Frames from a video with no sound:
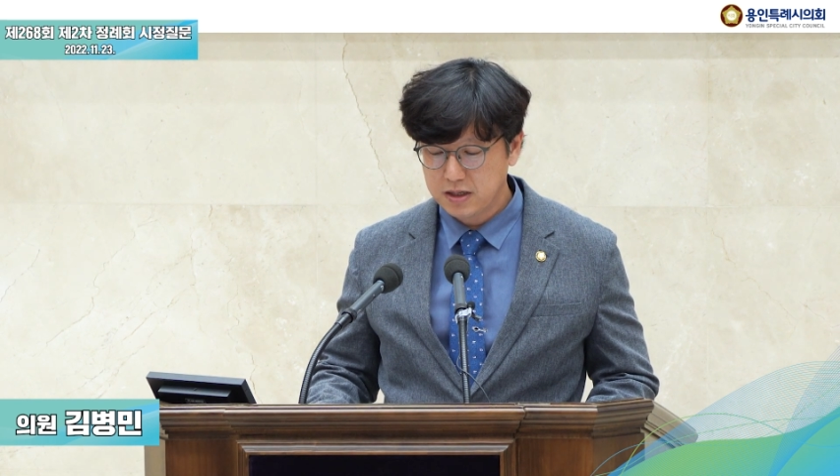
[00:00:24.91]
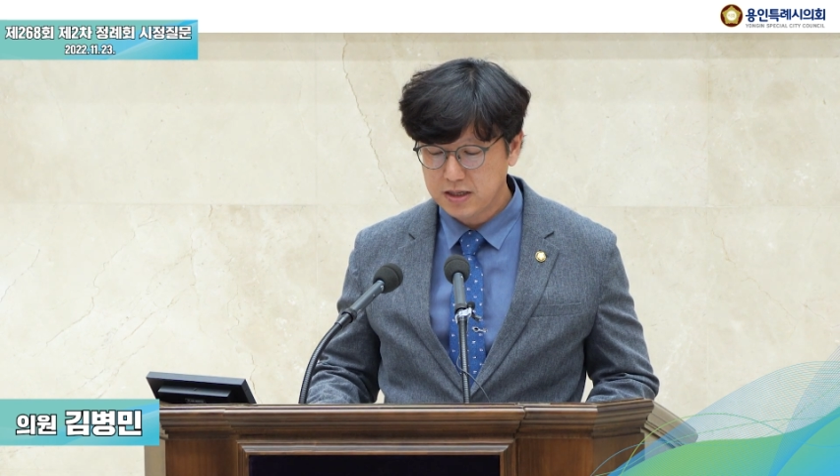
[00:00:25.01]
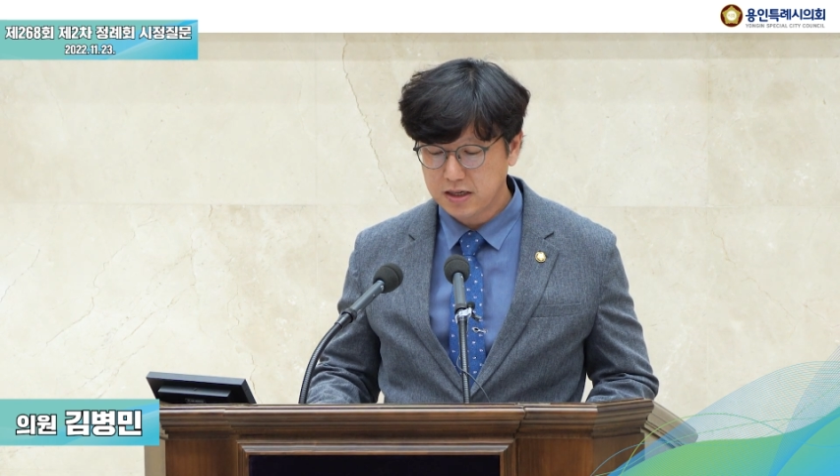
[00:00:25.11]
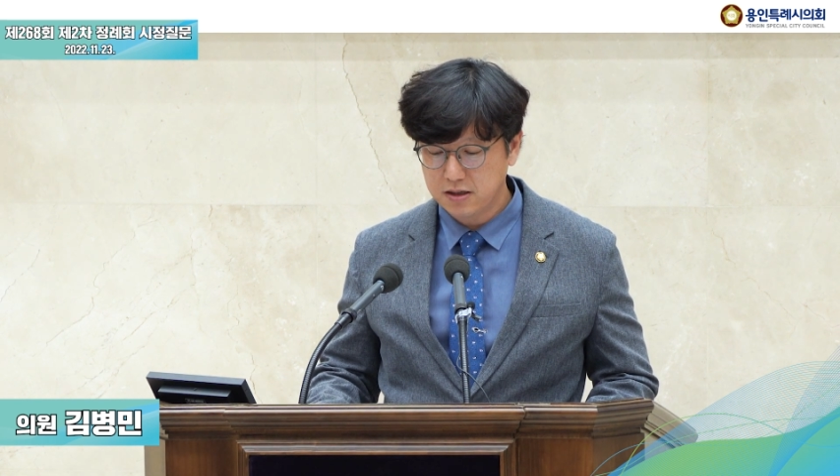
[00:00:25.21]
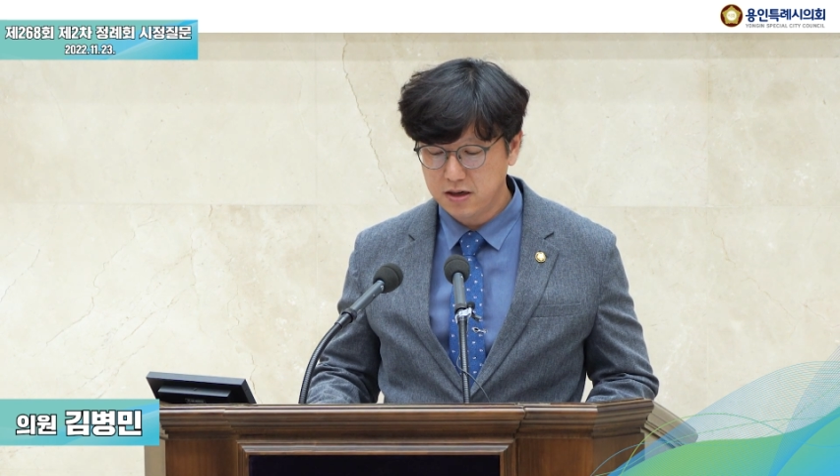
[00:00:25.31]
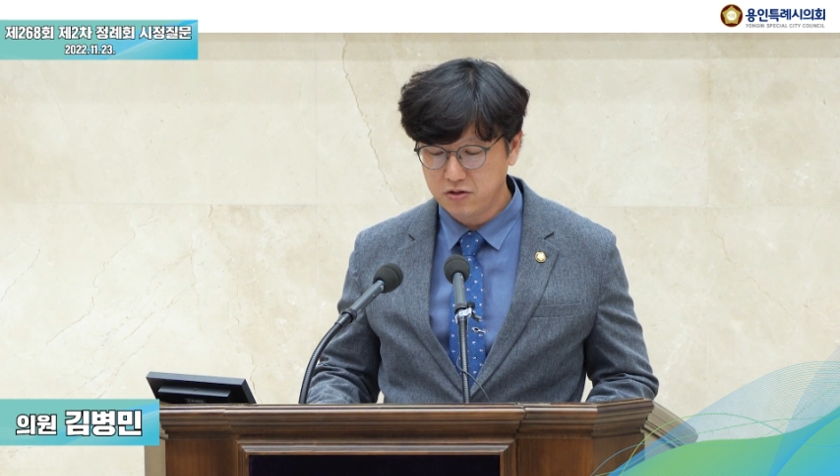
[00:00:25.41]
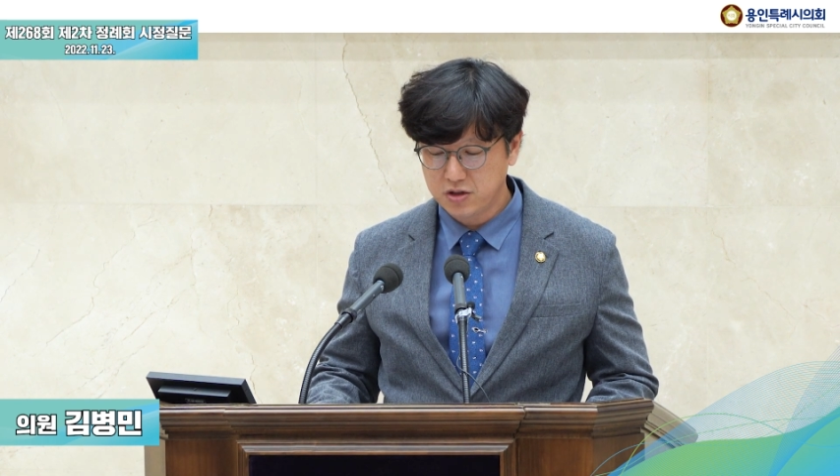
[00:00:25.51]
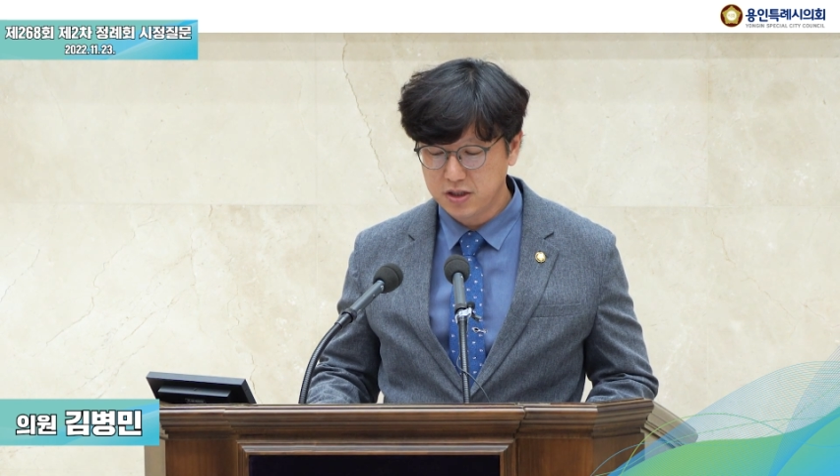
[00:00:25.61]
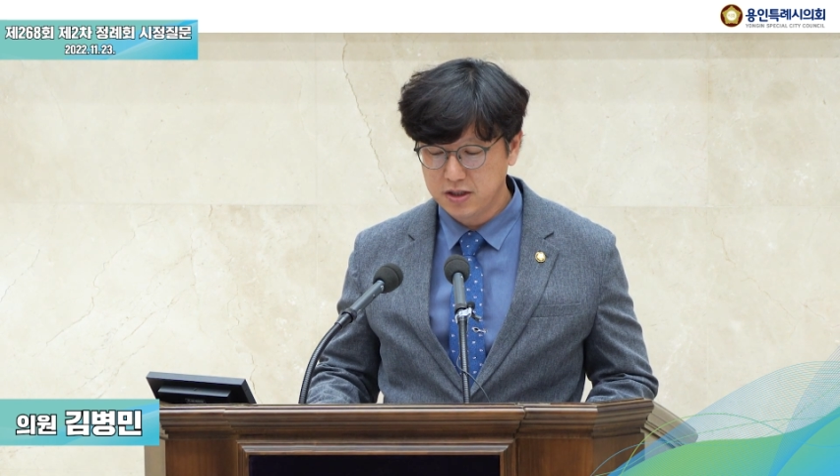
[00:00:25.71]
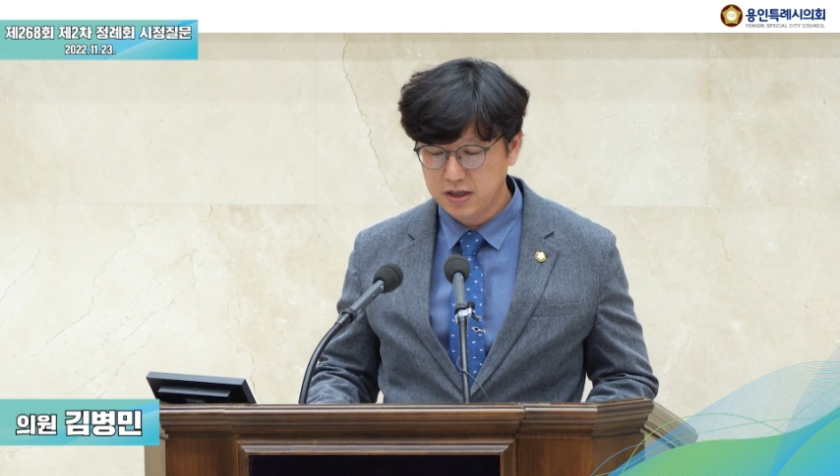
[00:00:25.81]
자리를
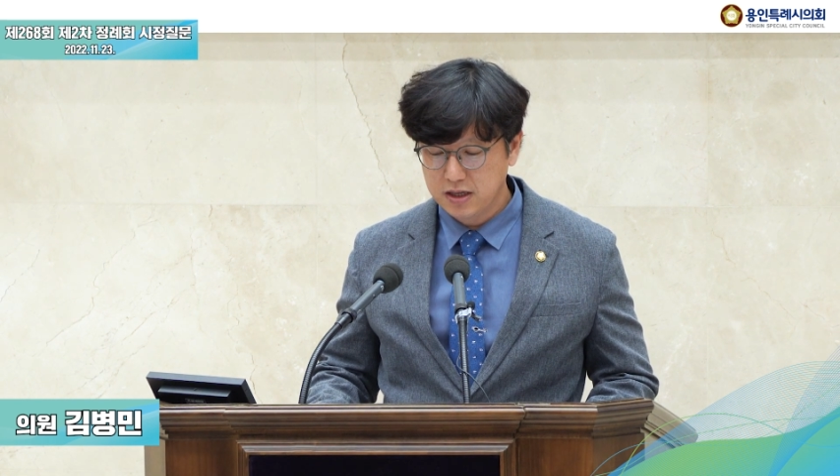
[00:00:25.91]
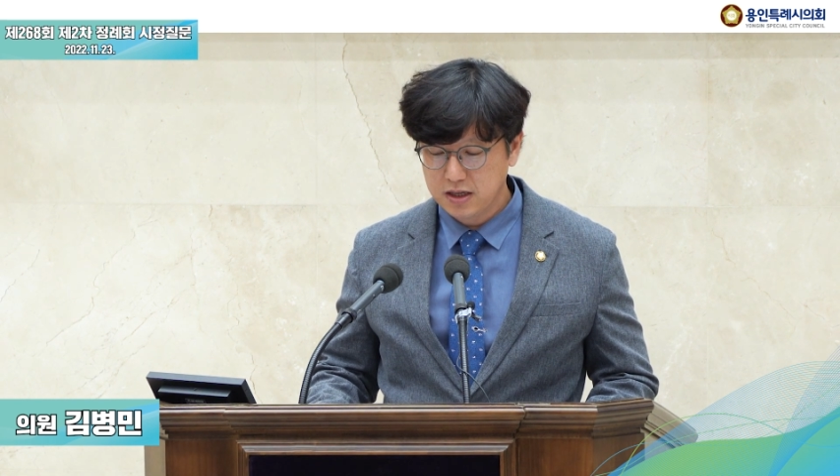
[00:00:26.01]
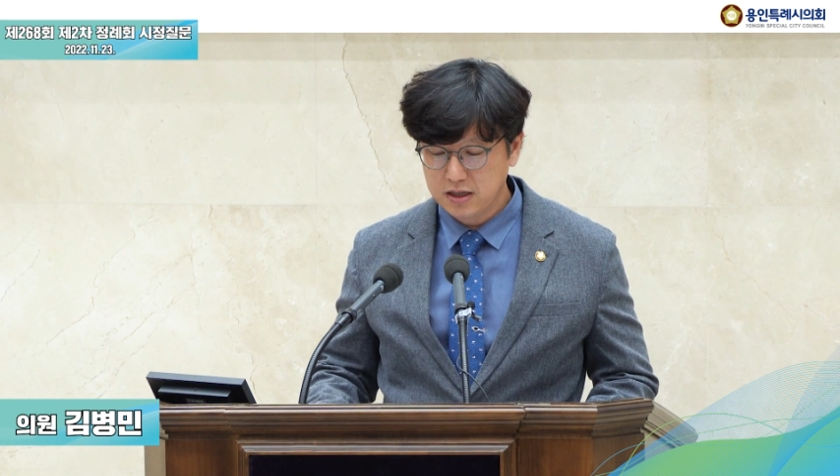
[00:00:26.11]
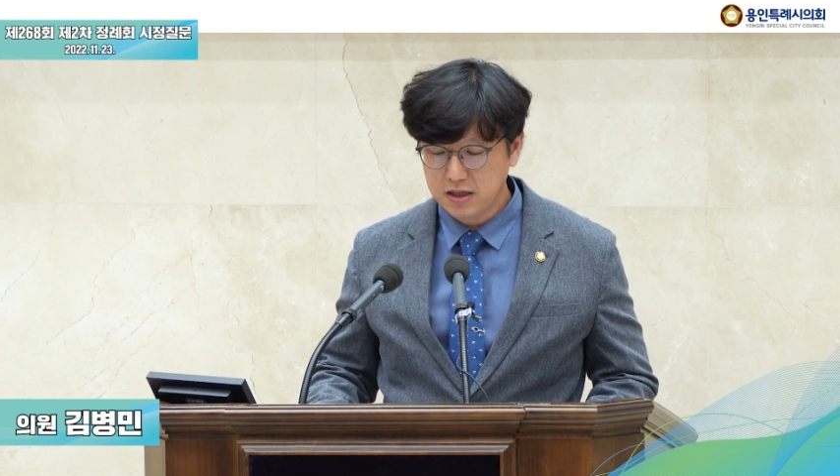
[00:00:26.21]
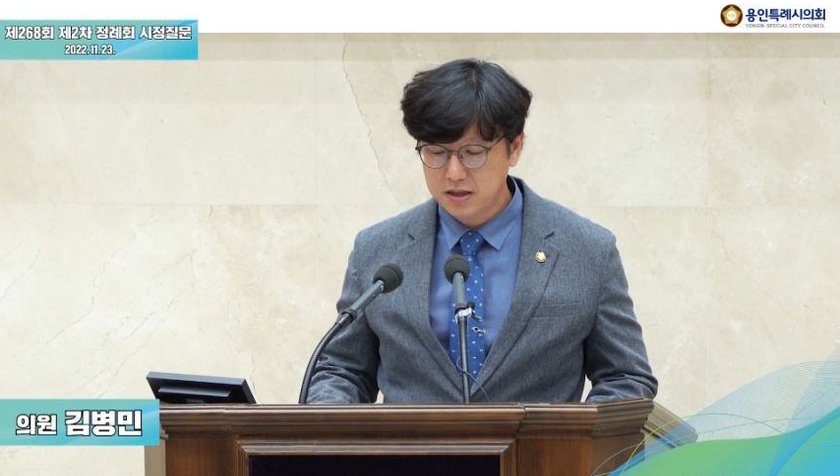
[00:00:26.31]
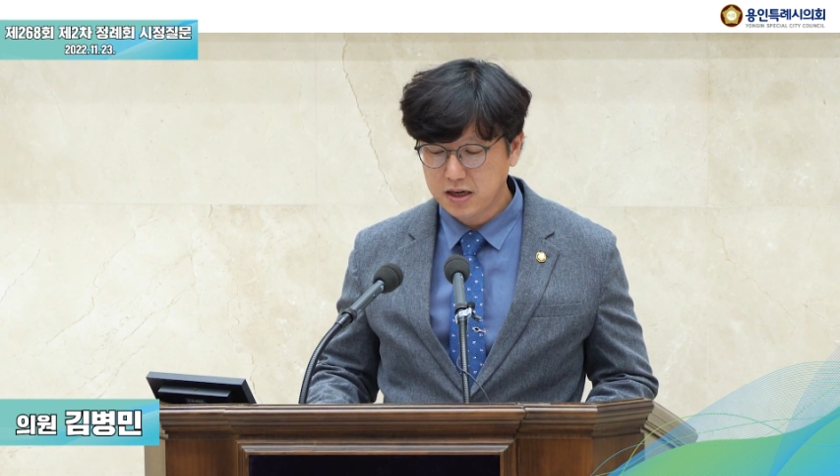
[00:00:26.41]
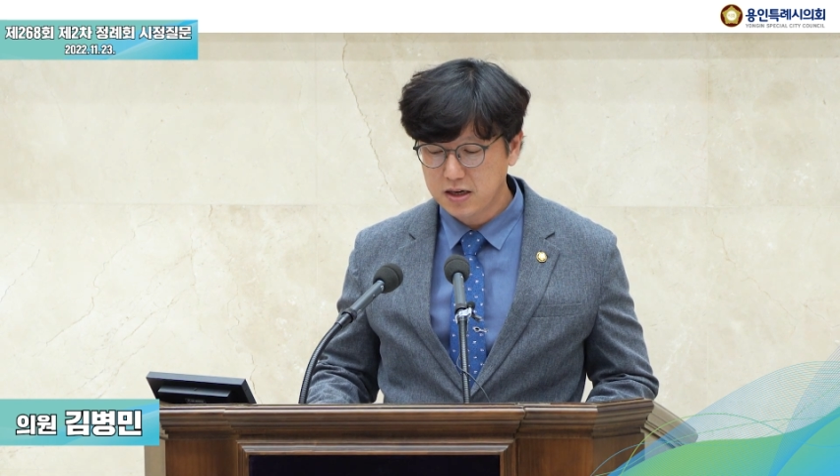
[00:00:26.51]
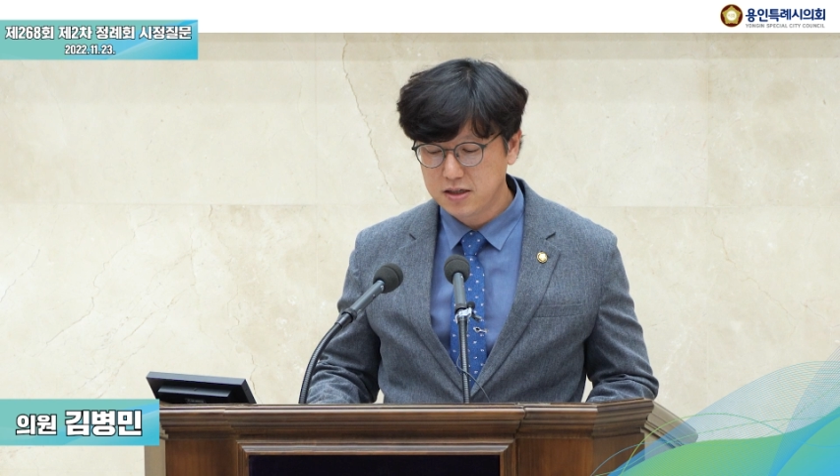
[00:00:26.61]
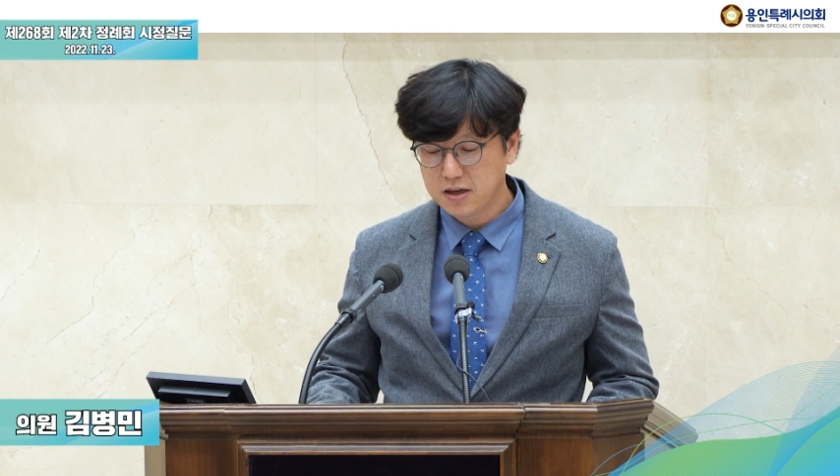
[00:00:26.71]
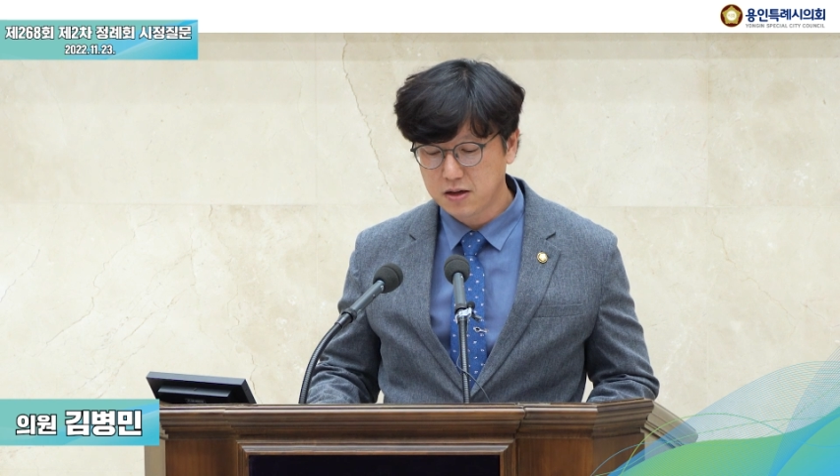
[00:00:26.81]
해주신
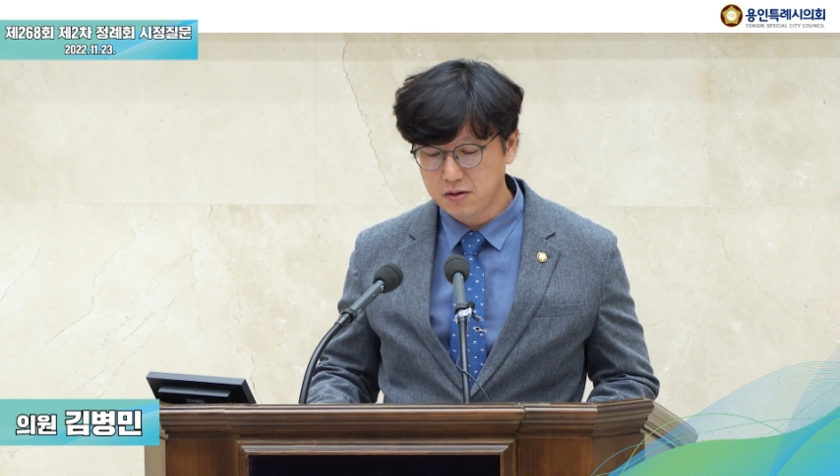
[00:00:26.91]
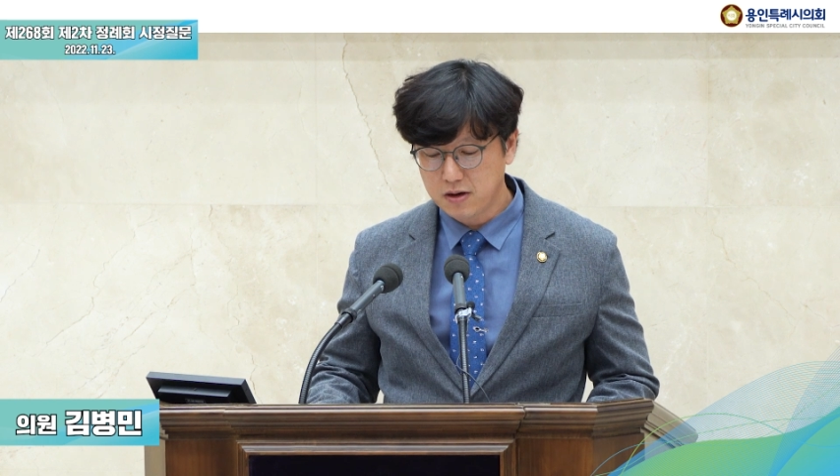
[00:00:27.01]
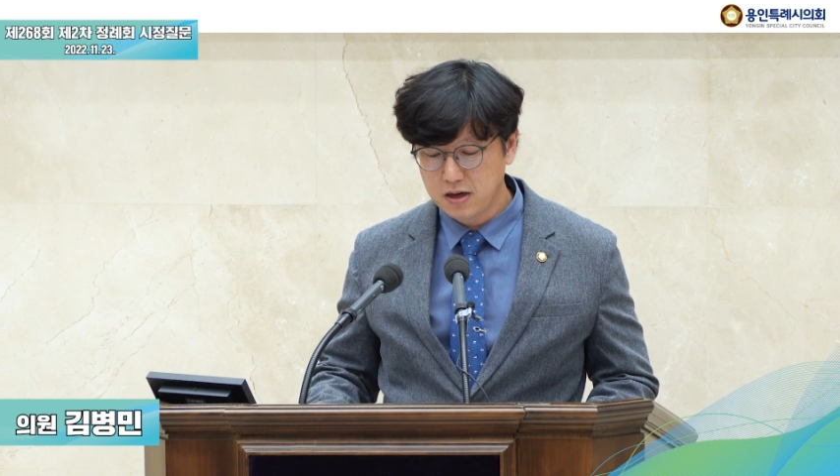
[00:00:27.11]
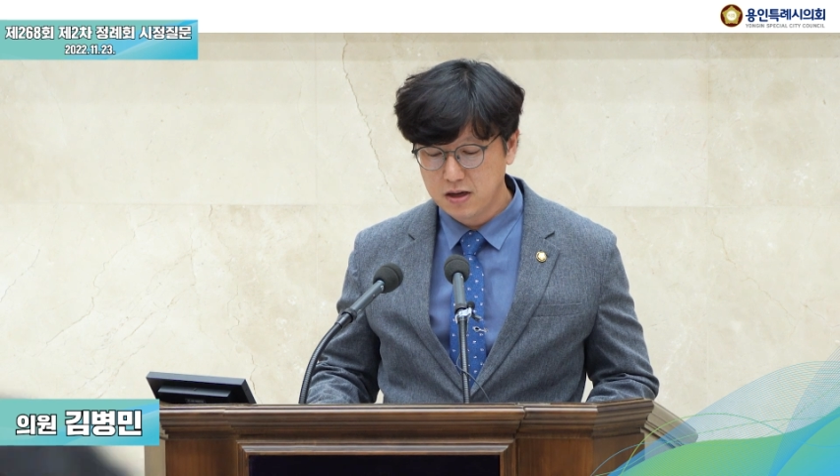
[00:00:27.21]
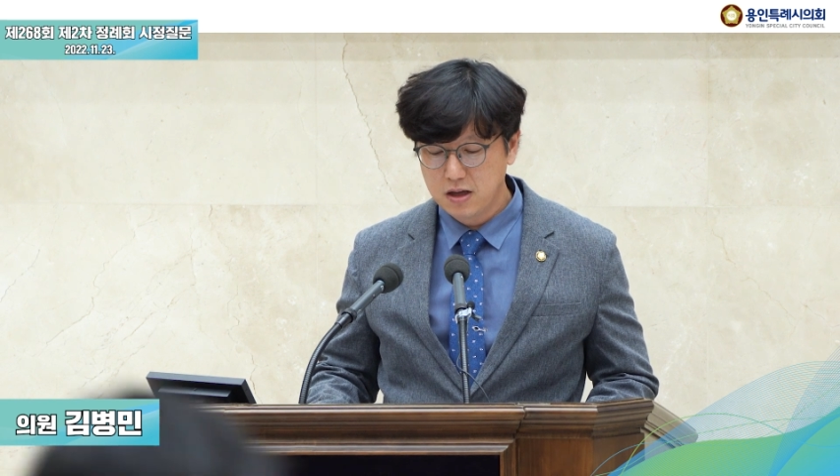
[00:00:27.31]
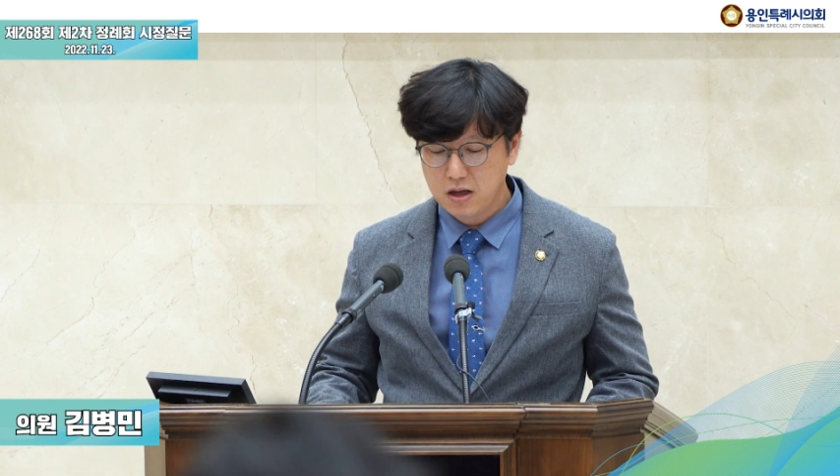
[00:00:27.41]
이상일 시장님과